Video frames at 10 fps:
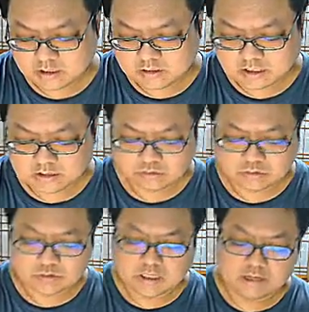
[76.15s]
那如
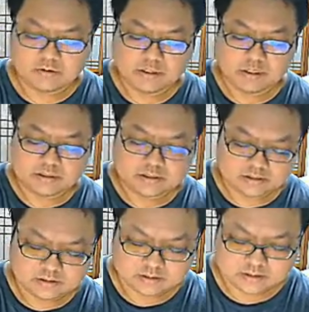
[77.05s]
果它会
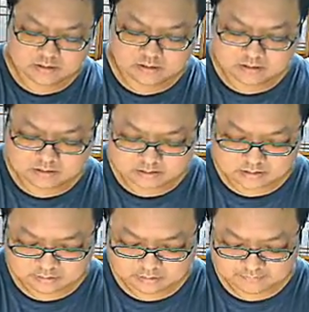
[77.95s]
是这个
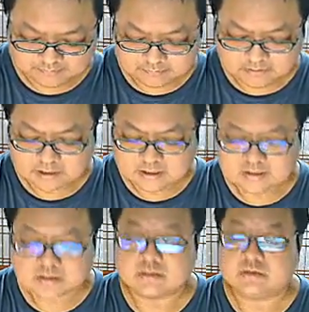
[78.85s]
等于负
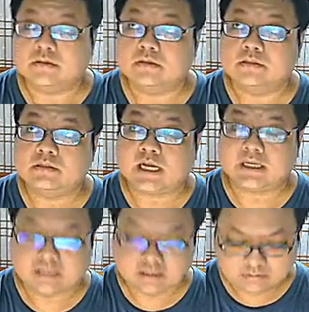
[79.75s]
x 加
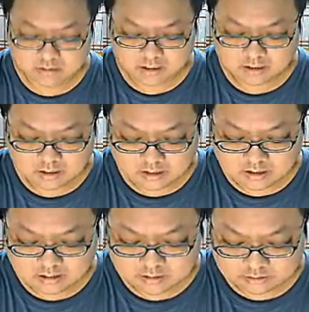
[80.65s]
三的话，
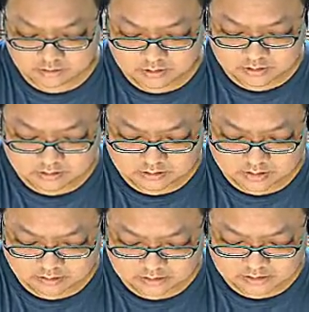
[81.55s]
你就会得
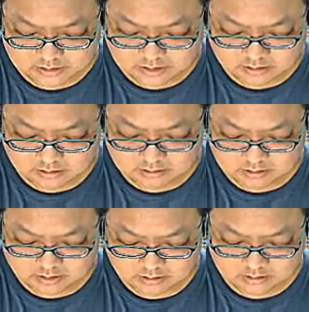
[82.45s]
到一项哦，会
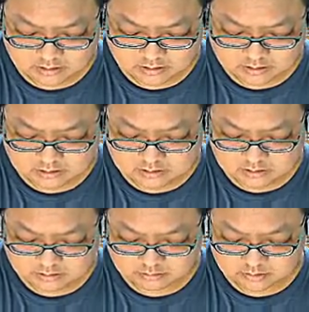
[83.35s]
得到二 x
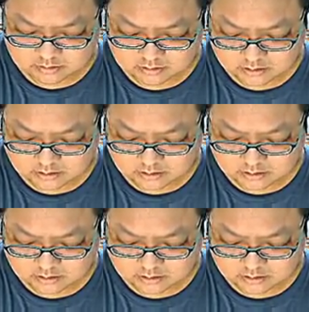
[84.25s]
等于二啊，